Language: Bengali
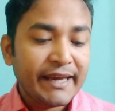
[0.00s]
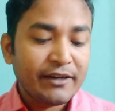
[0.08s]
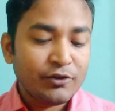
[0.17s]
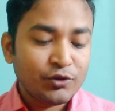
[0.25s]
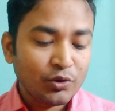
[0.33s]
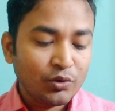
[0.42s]

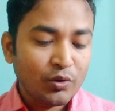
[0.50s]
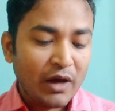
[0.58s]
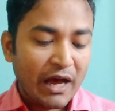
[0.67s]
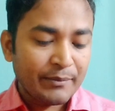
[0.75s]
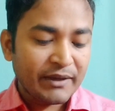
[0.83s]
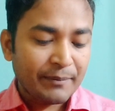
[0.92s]
এর জন্য
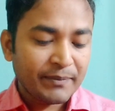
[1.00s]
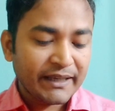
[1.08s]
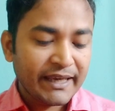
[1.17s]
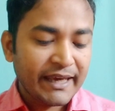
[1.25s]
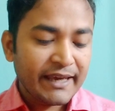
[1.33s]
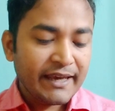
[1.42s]
আমি
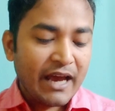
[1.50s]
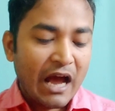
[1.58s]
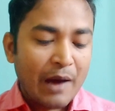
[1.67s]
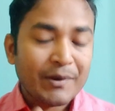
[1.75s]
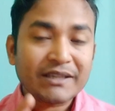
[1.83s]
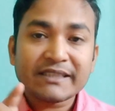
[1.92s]
আপনাকে
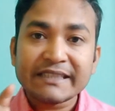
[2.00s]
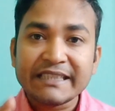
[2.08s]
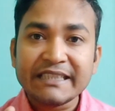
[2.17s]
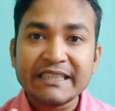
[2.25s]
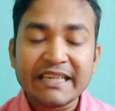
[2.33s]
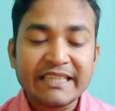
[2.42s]
আমার
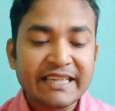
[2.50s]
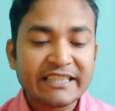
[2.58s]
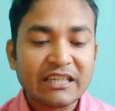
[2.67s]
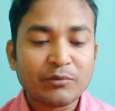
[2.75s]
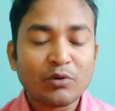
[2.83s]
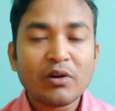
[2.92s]
স্ক্রিনে নিয়ে
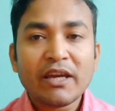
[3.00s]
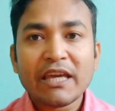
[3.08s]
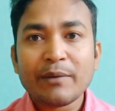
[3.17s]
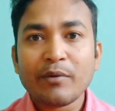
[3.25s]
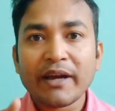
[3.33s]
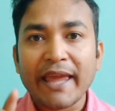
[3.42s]
যাব
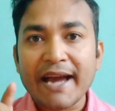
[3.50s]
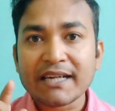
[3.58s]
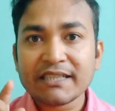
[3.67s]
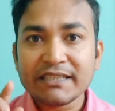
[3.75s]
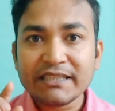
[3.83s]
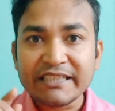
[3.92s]
এবং
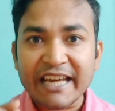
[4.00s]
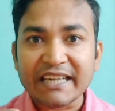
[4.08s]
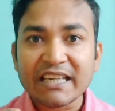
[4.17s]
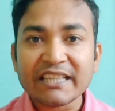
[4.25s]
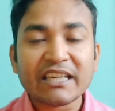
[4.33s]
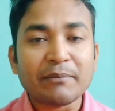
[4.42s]
একটি
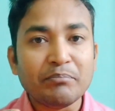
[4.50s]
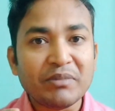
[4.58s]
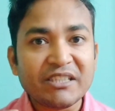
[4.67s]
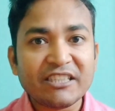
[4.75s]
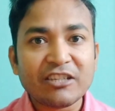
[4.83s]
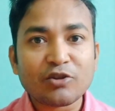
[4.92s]
চ্যানেলকে
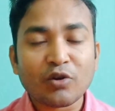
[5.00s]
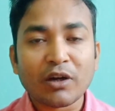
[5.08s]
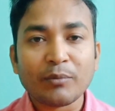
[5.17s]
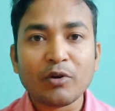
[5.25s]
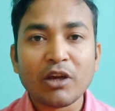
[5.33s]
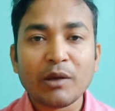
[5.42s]
ভিজিট
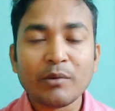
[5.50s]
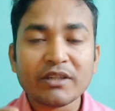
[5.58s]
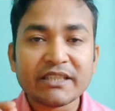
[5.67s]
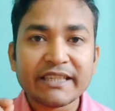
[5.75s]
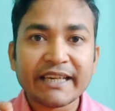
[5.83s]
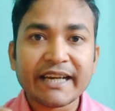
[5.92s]
করাবো এবং
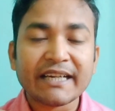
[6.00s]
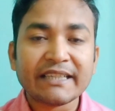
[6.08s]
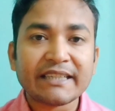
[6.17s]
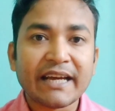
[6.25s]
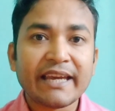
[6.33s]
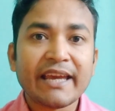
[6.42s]

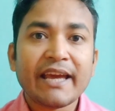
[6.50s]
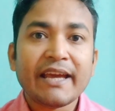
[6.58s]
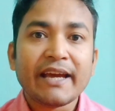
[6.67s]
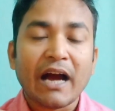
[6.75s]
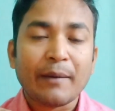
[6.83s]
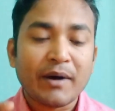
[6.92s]
সেখানটায়
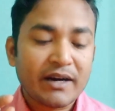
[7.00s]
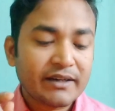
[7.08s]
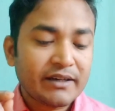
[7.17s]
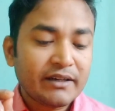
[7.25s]
আমার